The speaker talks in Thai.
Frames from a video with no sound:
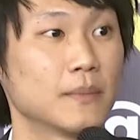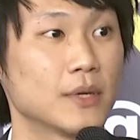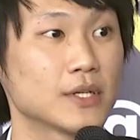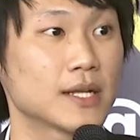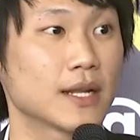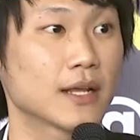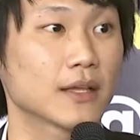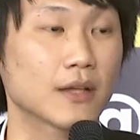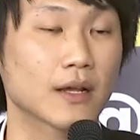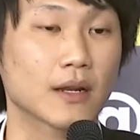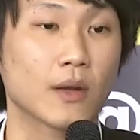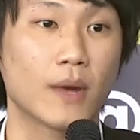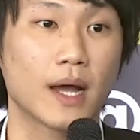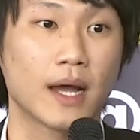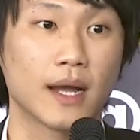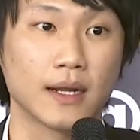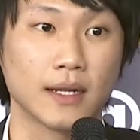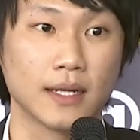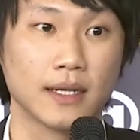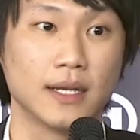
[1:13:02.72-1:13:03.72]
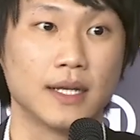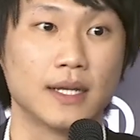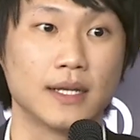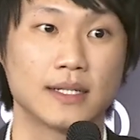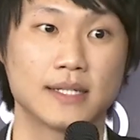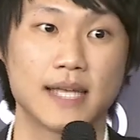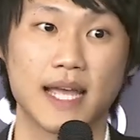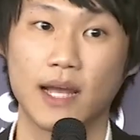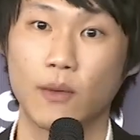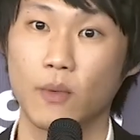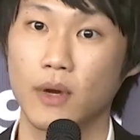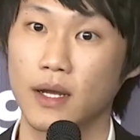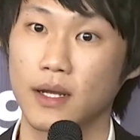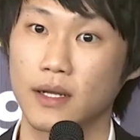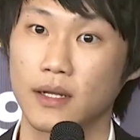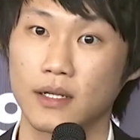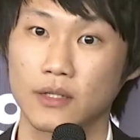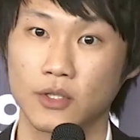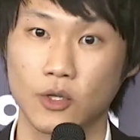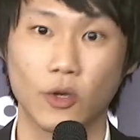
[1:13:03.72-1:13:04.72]
เพราะฉะนั้นก็ต้องระวังใช้คำว่า
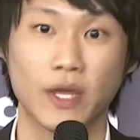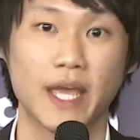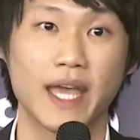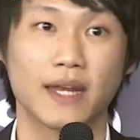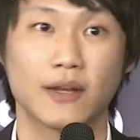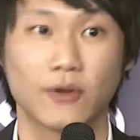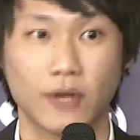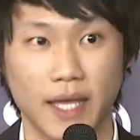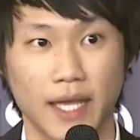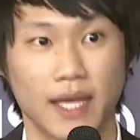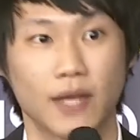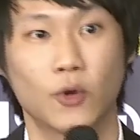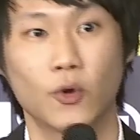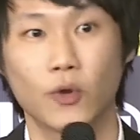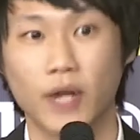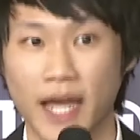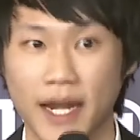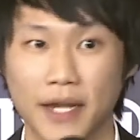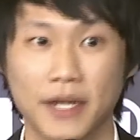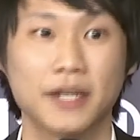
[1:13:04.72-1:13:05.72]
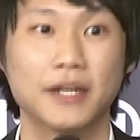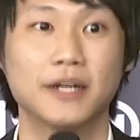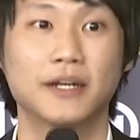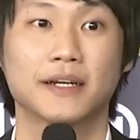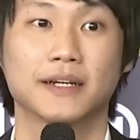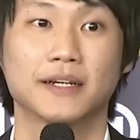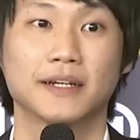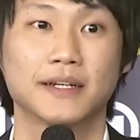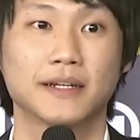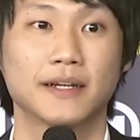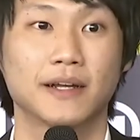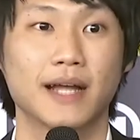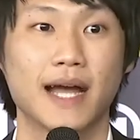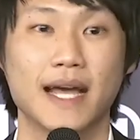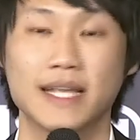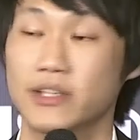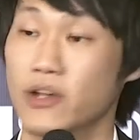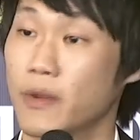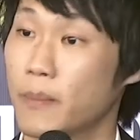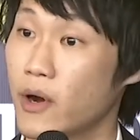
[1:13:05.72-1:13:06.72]
โทเค็นโอเคคุณ under ไอ
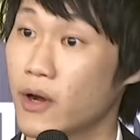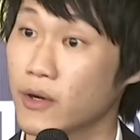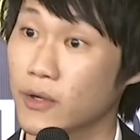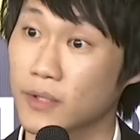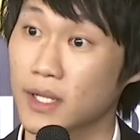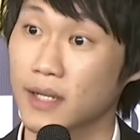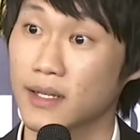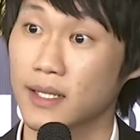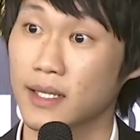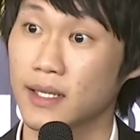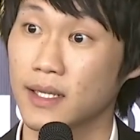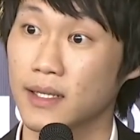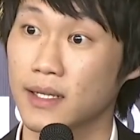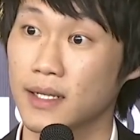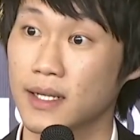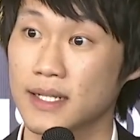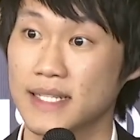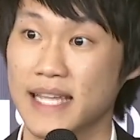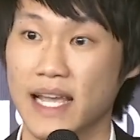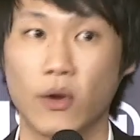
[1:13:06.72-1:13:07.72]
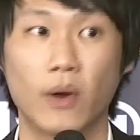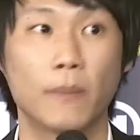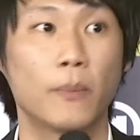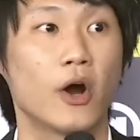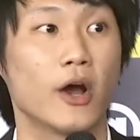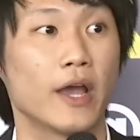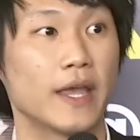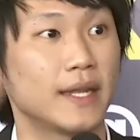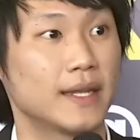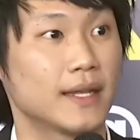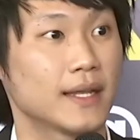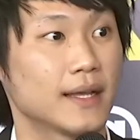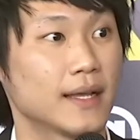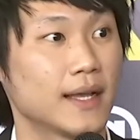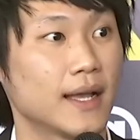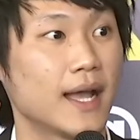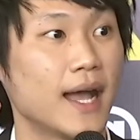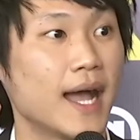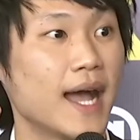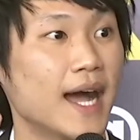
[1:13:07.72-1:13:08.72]
ซี โอ portal ทันทีใช้คำว่า point
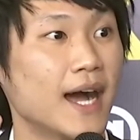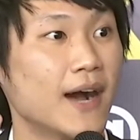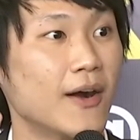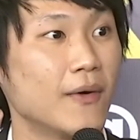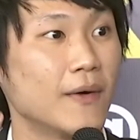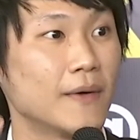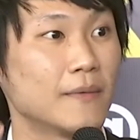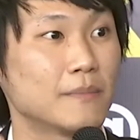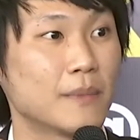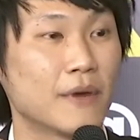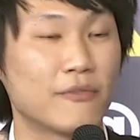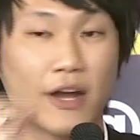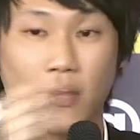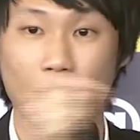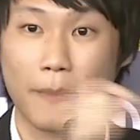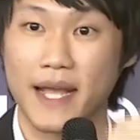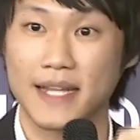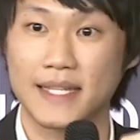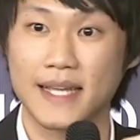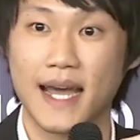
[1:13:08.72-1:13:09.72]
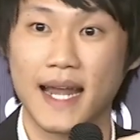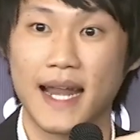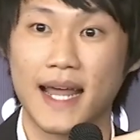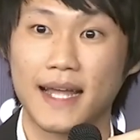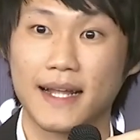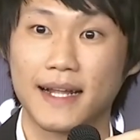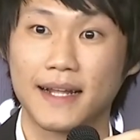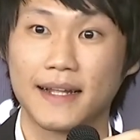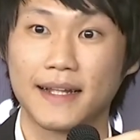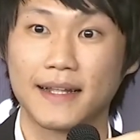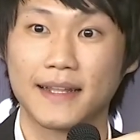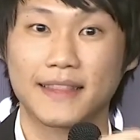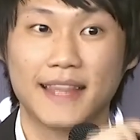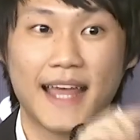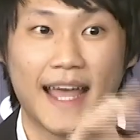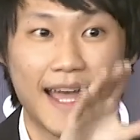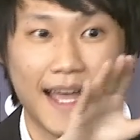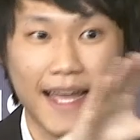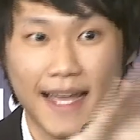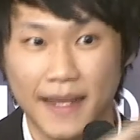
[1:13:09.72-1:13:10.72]
อ้าวมาฝั่งของแบงก์ชาติแล้ว
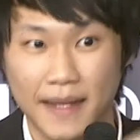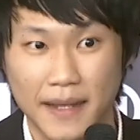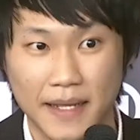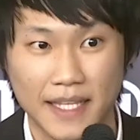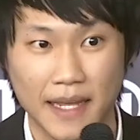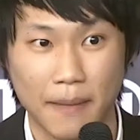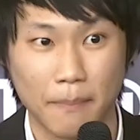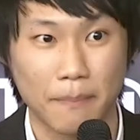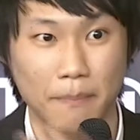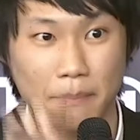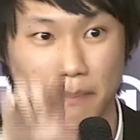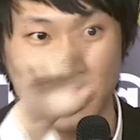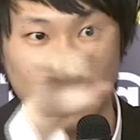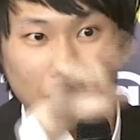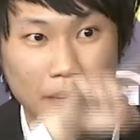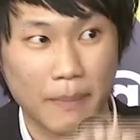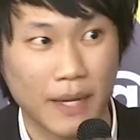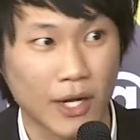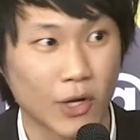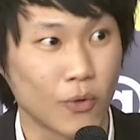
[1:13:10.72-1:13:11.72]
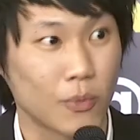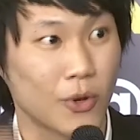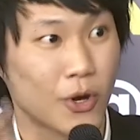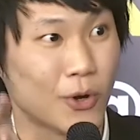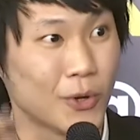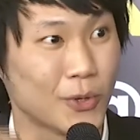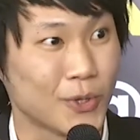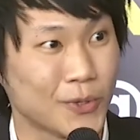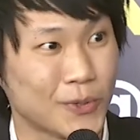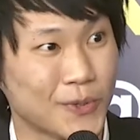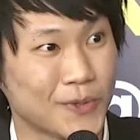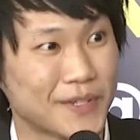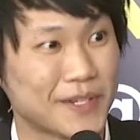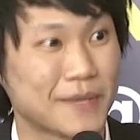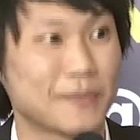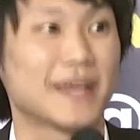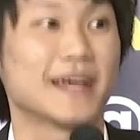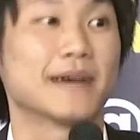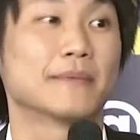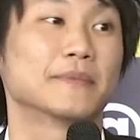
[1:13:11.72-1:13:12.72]
แต่ยังยังมีเป็น loophole อยู่
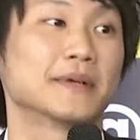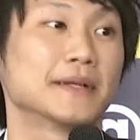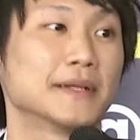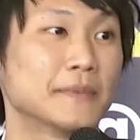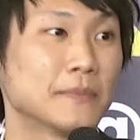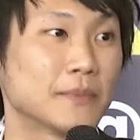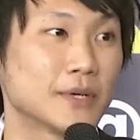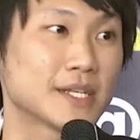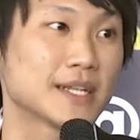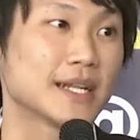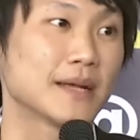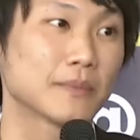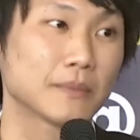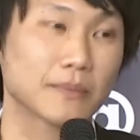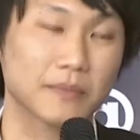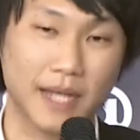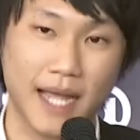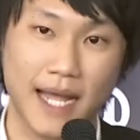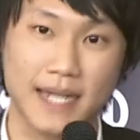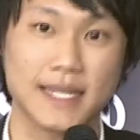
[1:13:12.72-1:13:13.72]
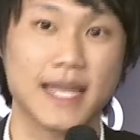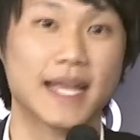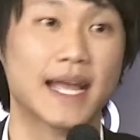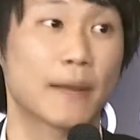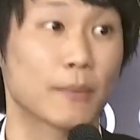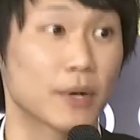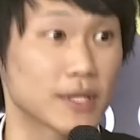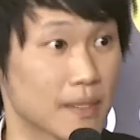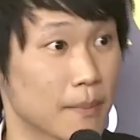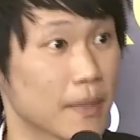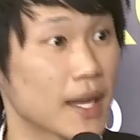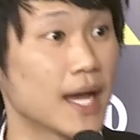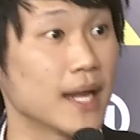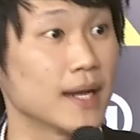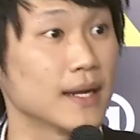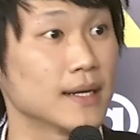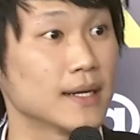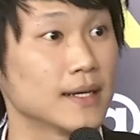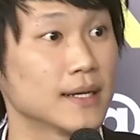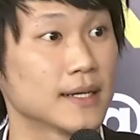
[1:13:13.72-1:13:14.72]
ใช่ไหมครับเพราะฉะนั้นการใช้คำก็สำคัญ
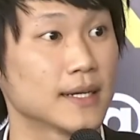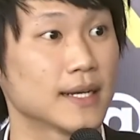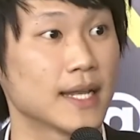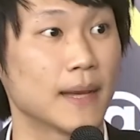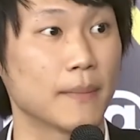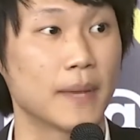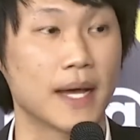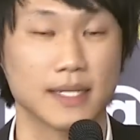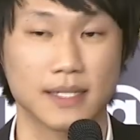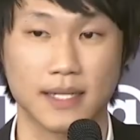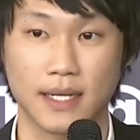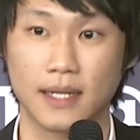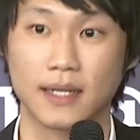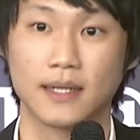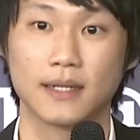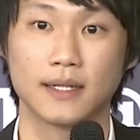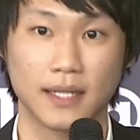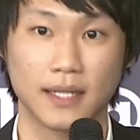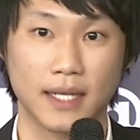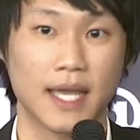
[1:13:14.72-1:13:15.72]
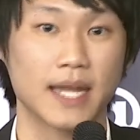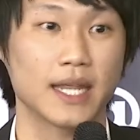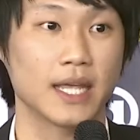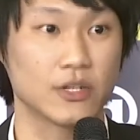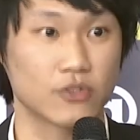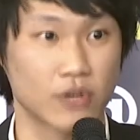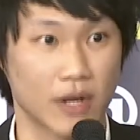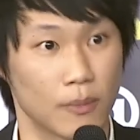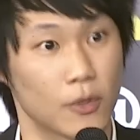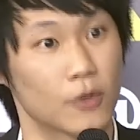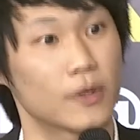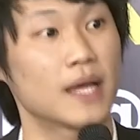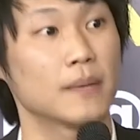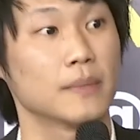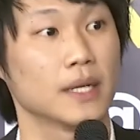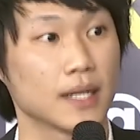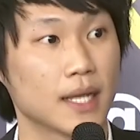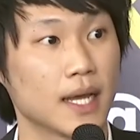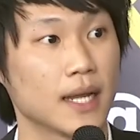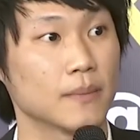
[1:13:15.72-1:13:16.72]
นะครับอาจจะget in trouble ได้
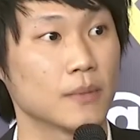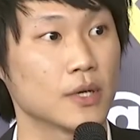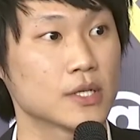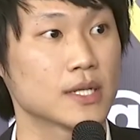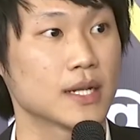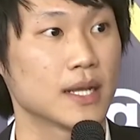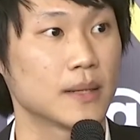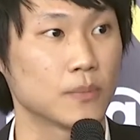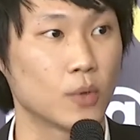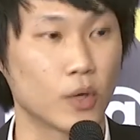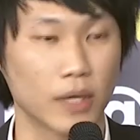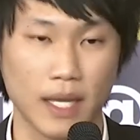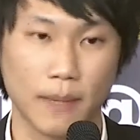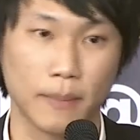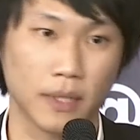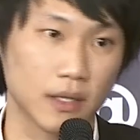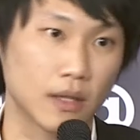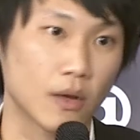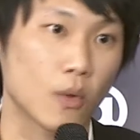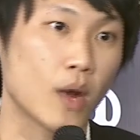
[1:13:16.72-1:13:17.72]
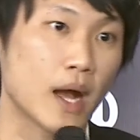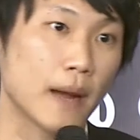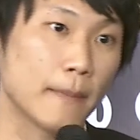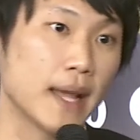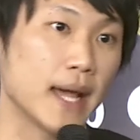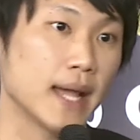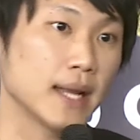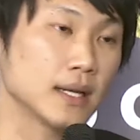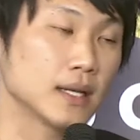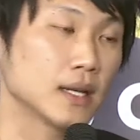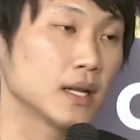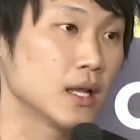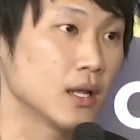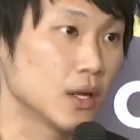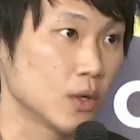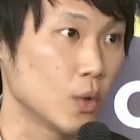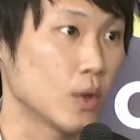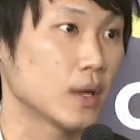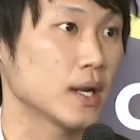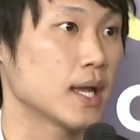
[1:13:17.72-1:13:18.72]
เหมือนกันเพราะฉะนั้นพวกนี้มันก็ต้องวางแผน
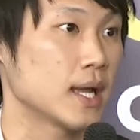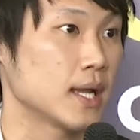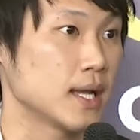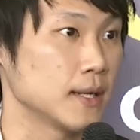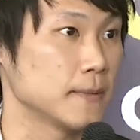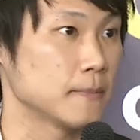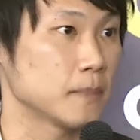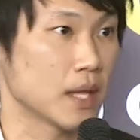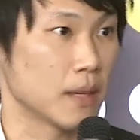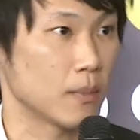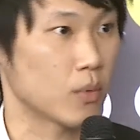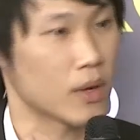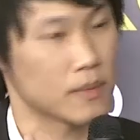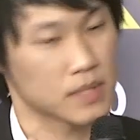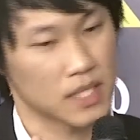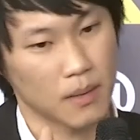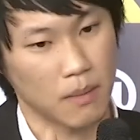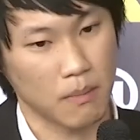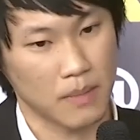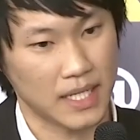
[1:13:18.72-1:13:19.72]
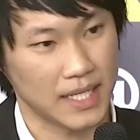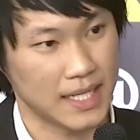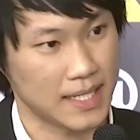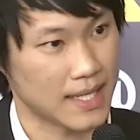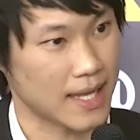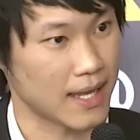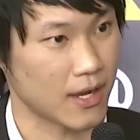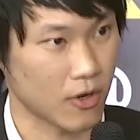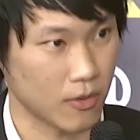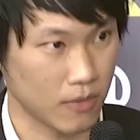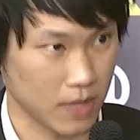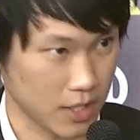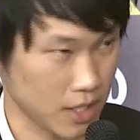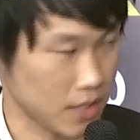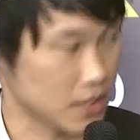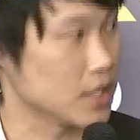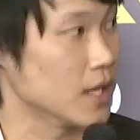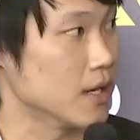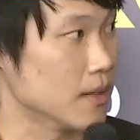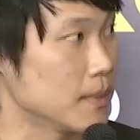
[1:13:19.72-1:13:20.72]
ล่วงหน้านะครับความจริงมันมีดีเทล
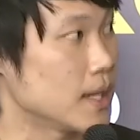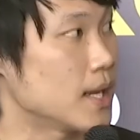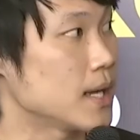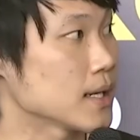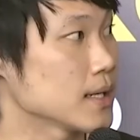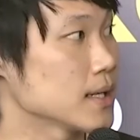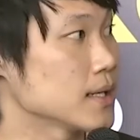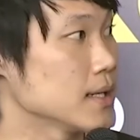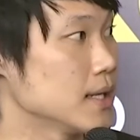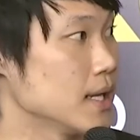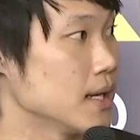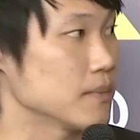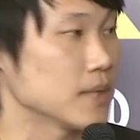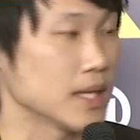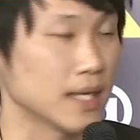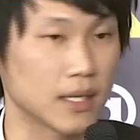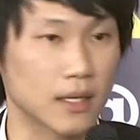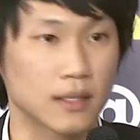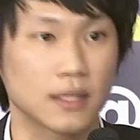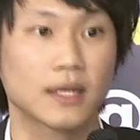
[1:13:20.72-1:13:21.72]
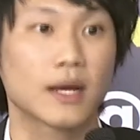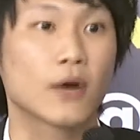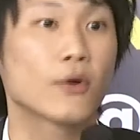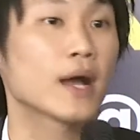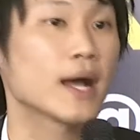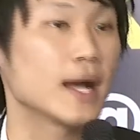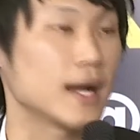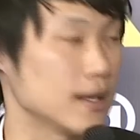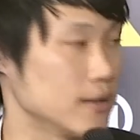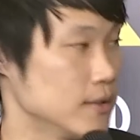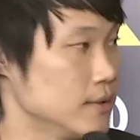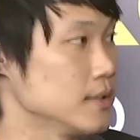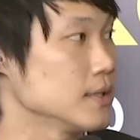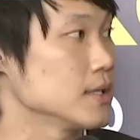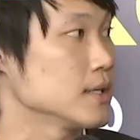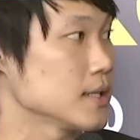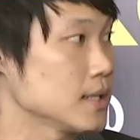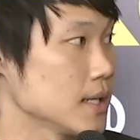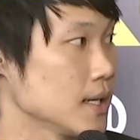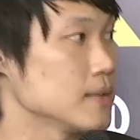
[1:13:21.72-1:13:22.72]
เยอะมากนะครับแต่นี่ก็คือคร่า
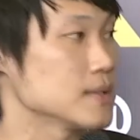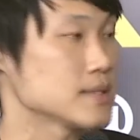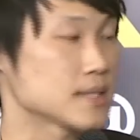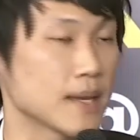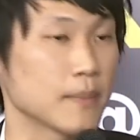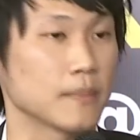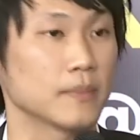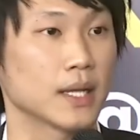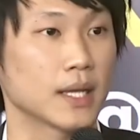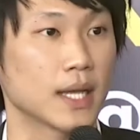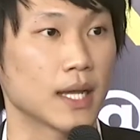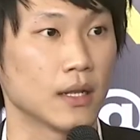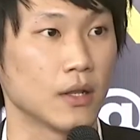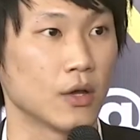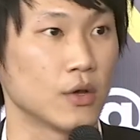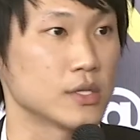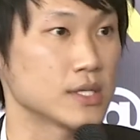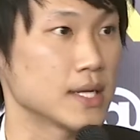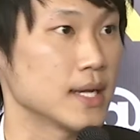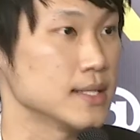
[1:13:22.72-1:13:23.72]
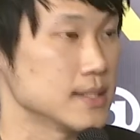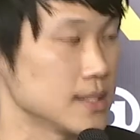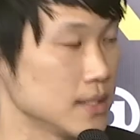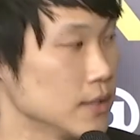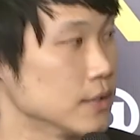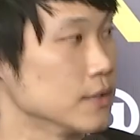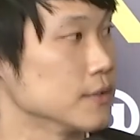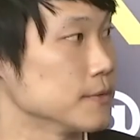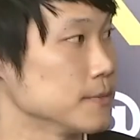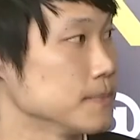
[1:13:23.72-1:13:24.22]
วๆ step ในการ launch ไอ ซี โอ